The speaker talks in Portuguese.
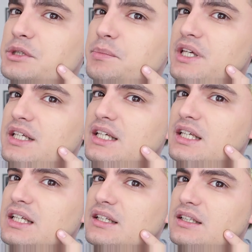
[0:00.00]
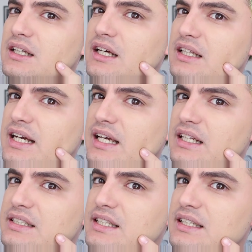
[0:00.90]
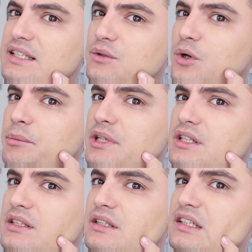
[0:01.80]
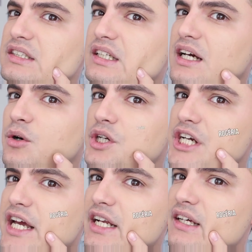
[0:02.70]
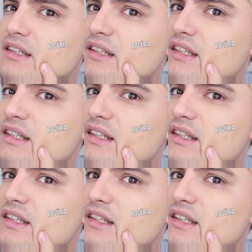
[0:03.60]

uma espinha aqui que, que é daquelas que tem que ter nome. Essa aqui é a Rogéria,